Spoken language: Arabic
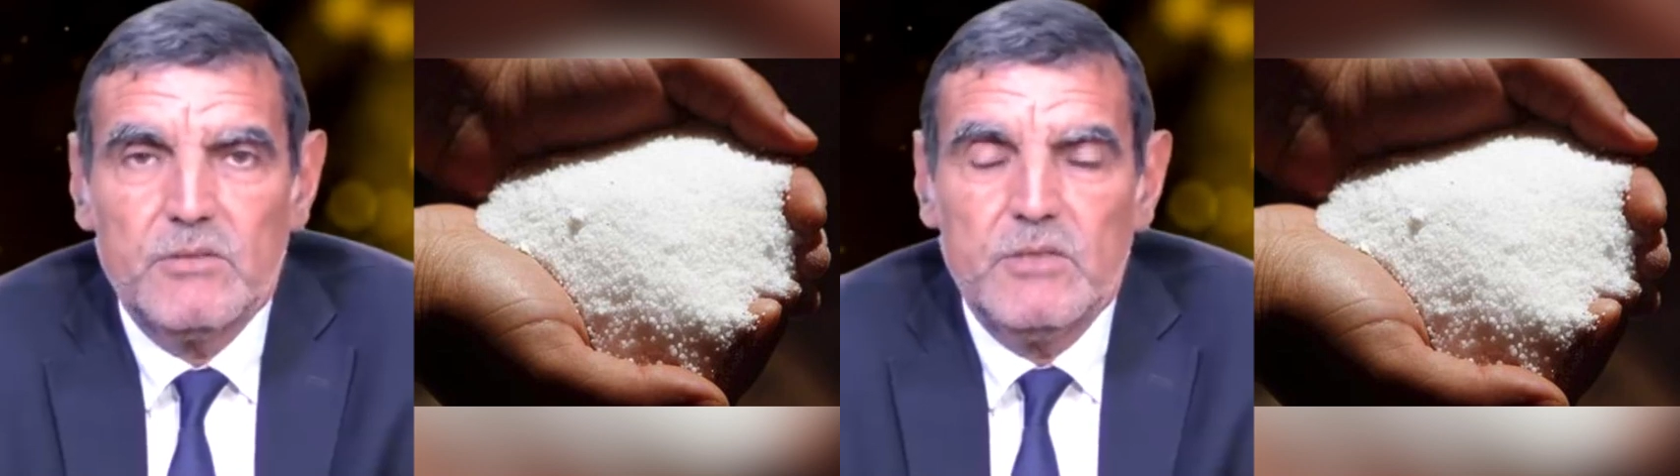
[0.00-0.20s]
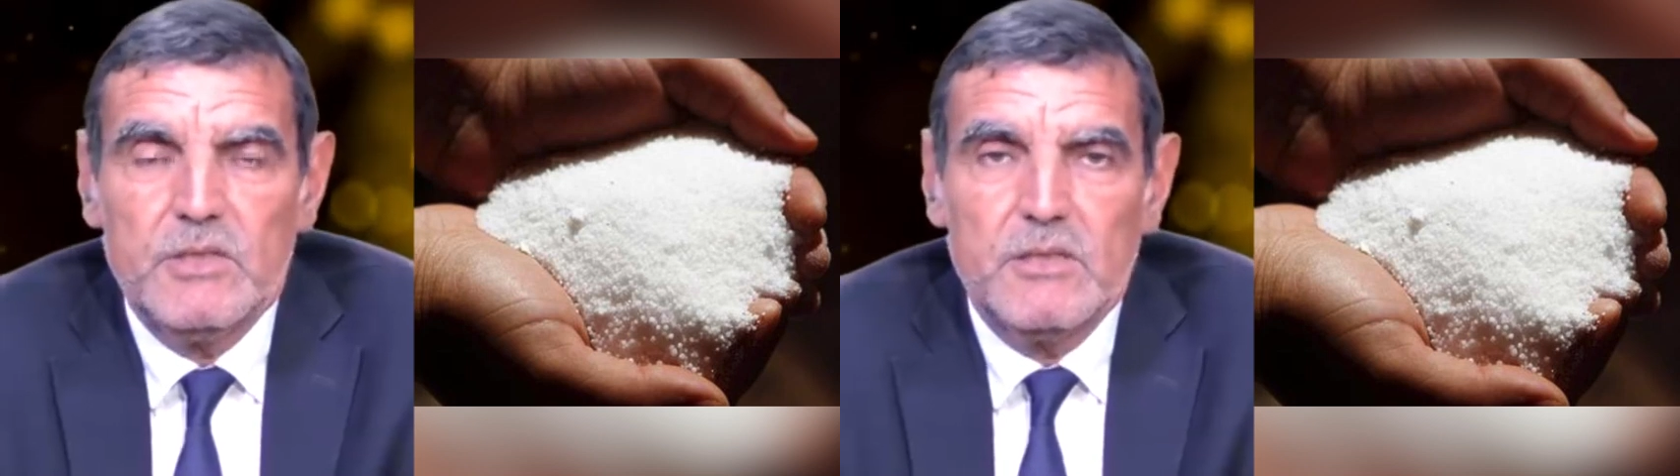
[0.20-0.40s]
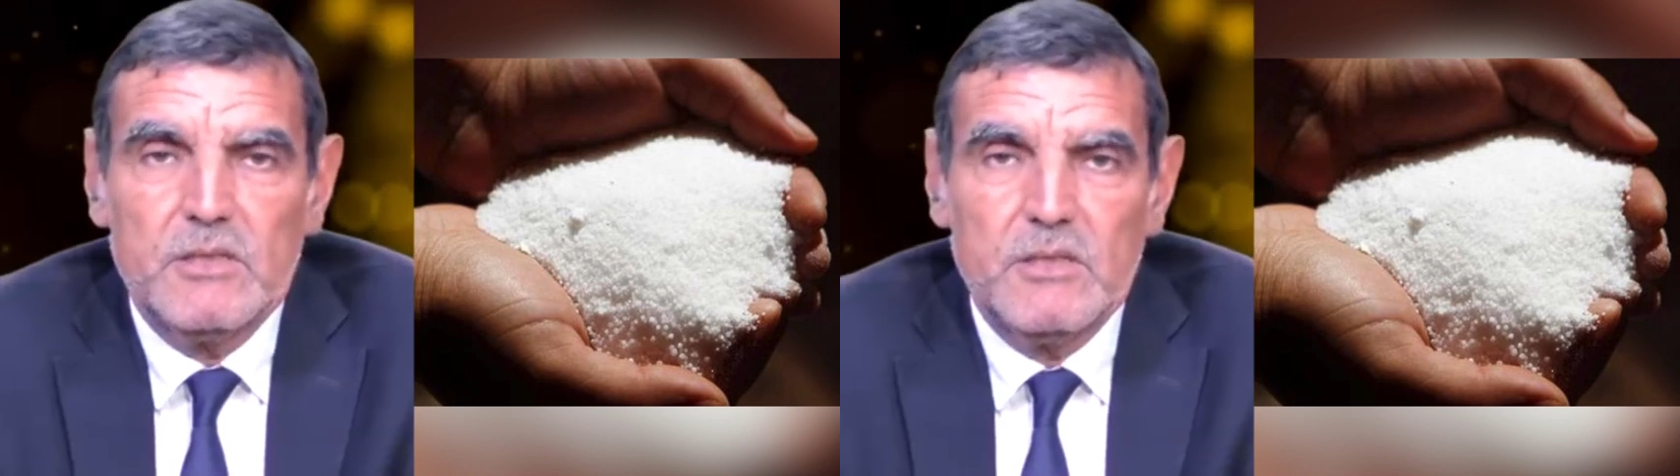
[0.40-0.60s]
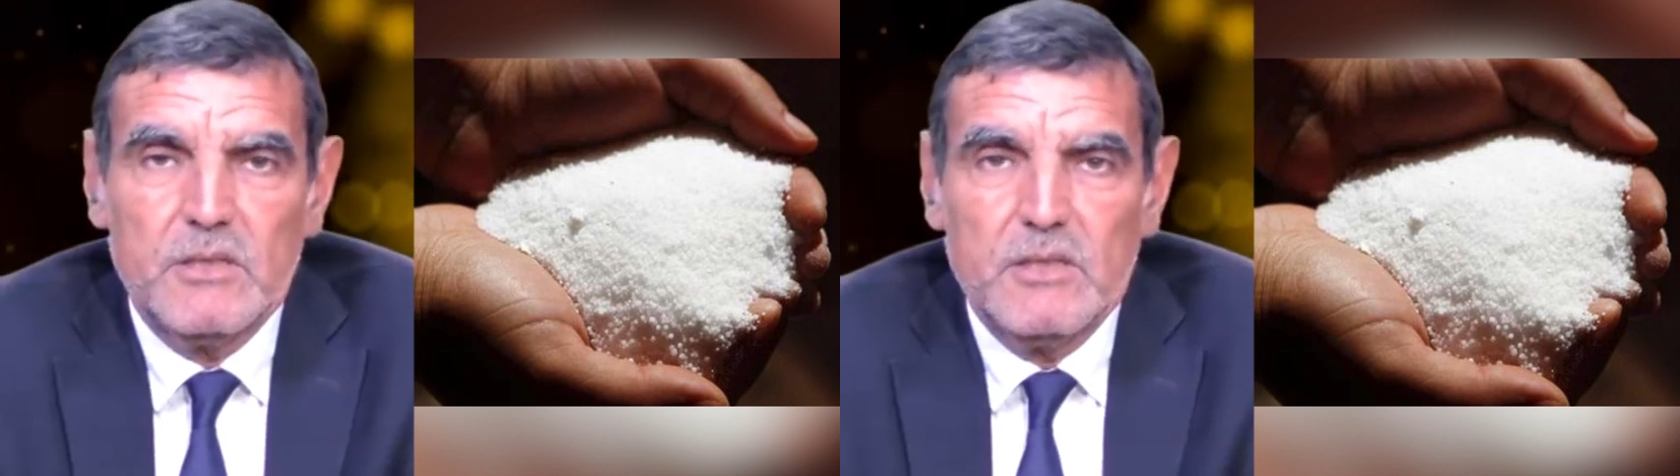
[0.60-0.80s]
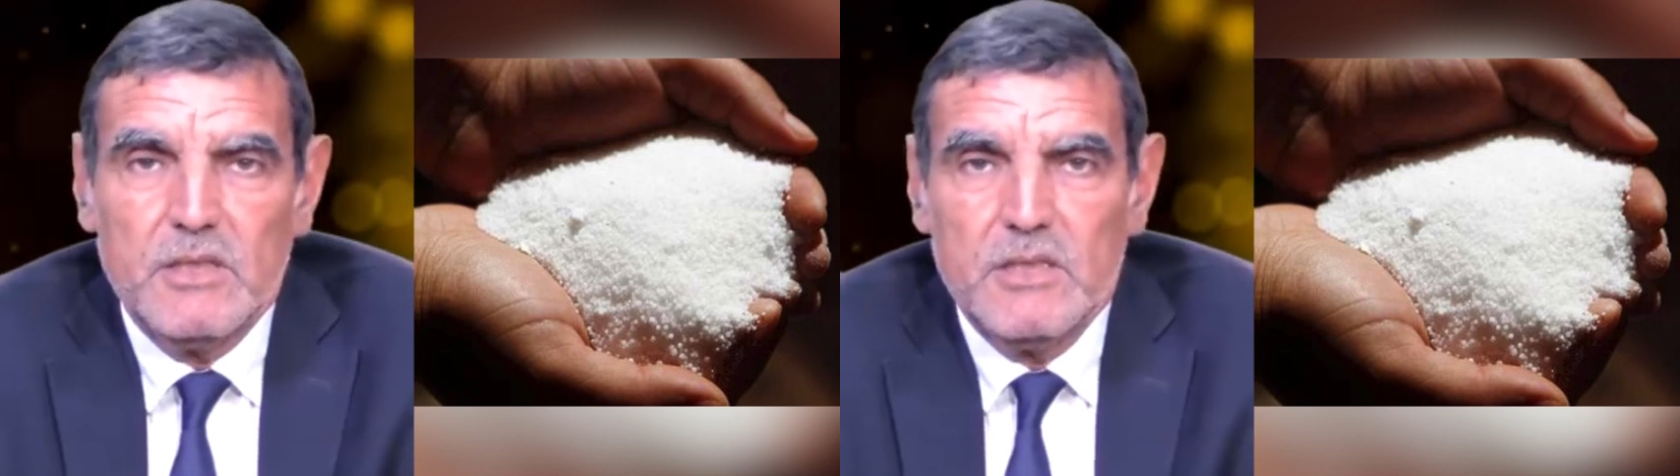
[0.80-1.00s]
تحدث
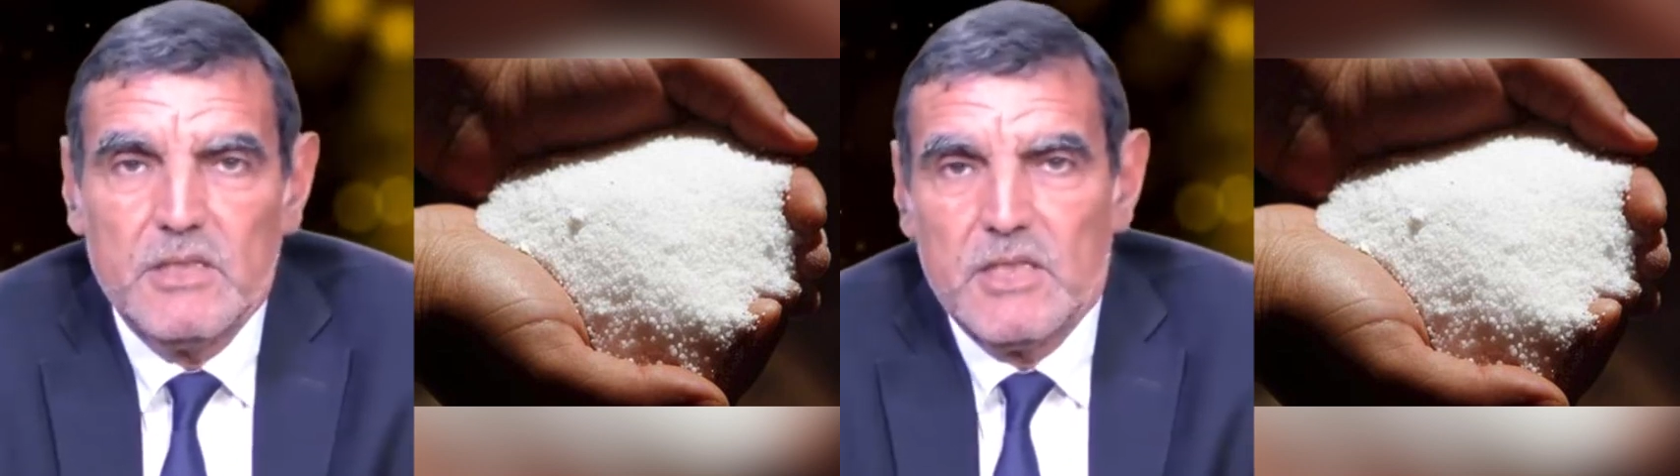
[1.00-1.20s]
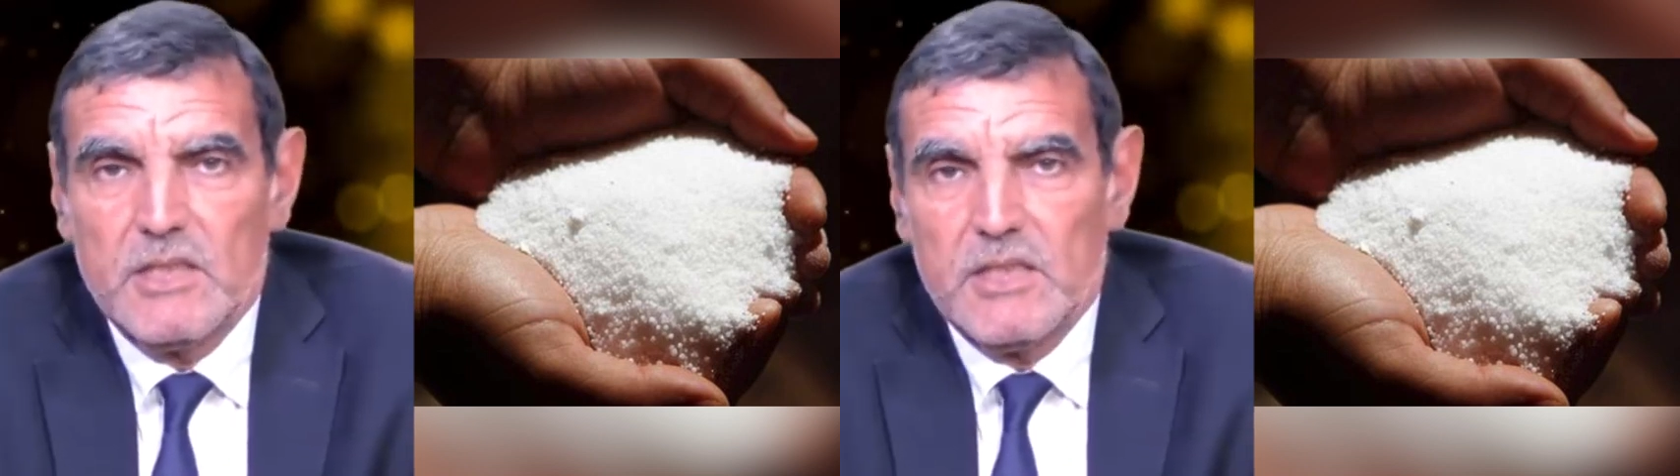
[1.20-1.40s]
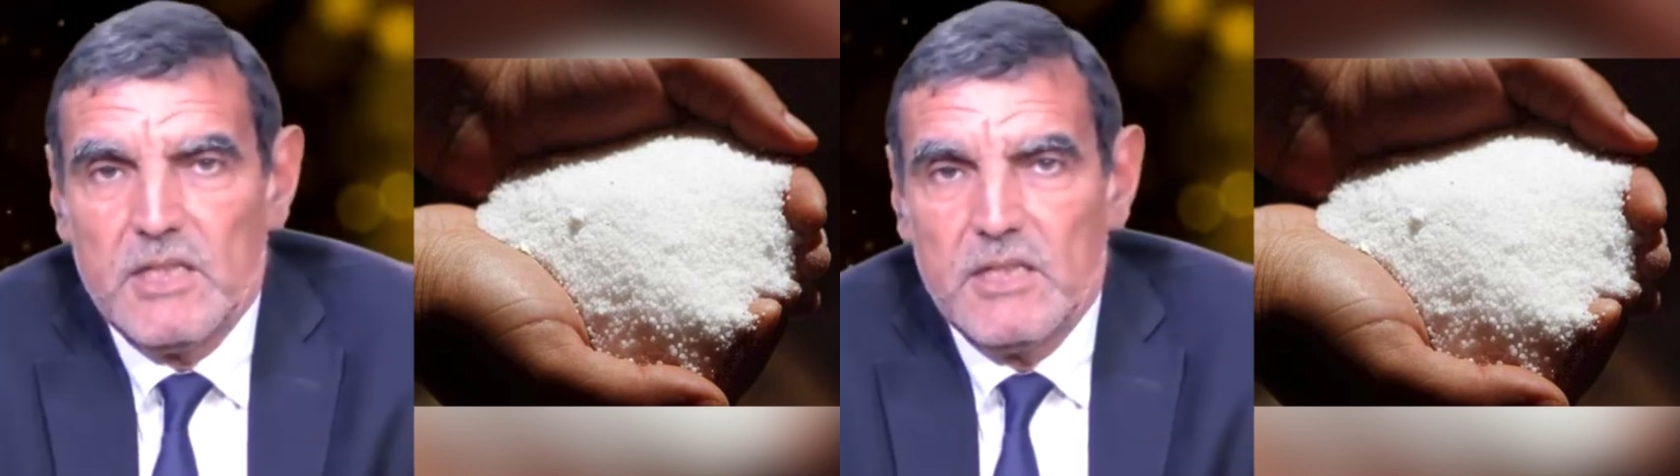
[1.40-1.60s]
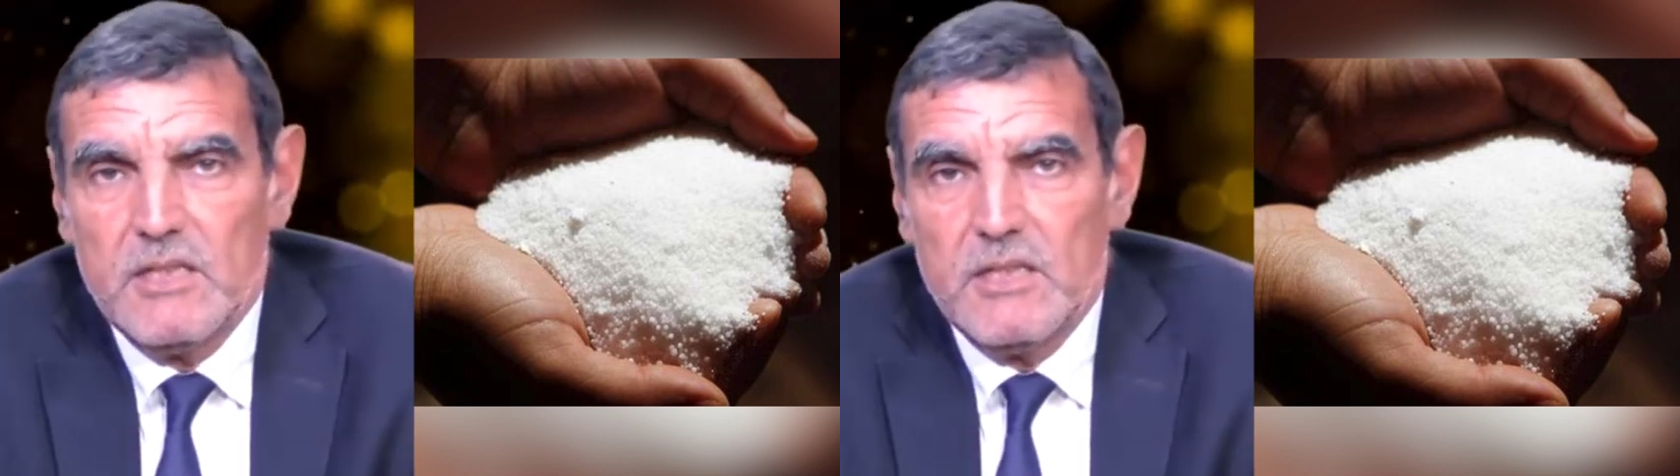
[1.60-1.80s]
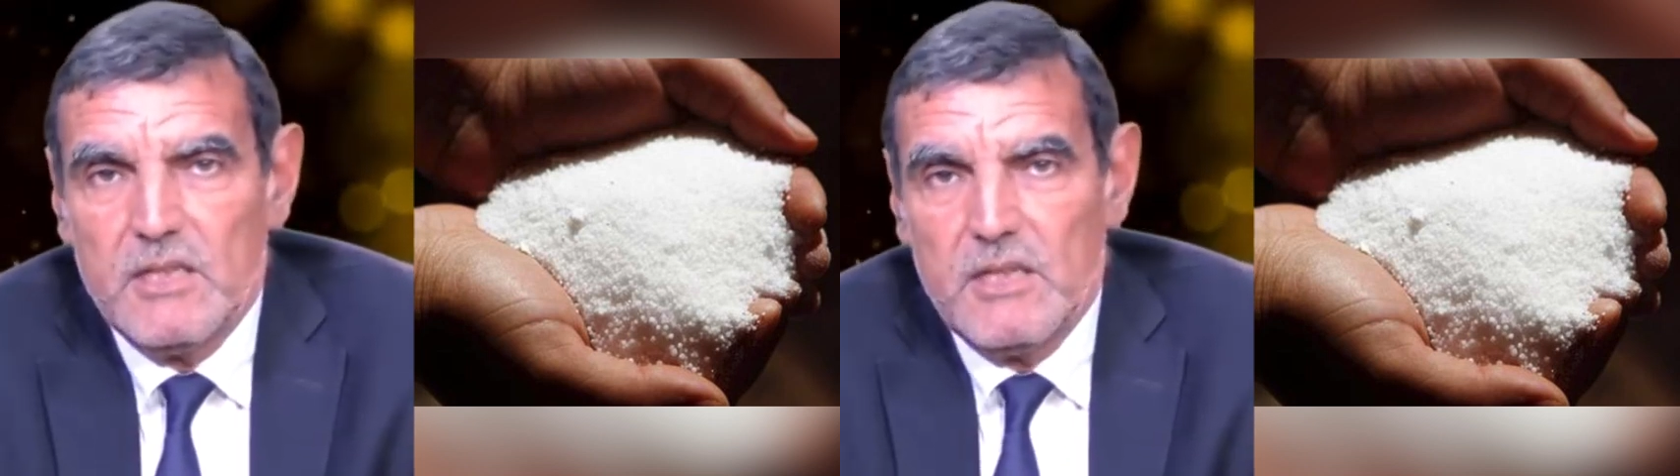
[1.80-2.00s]
يعني سرطان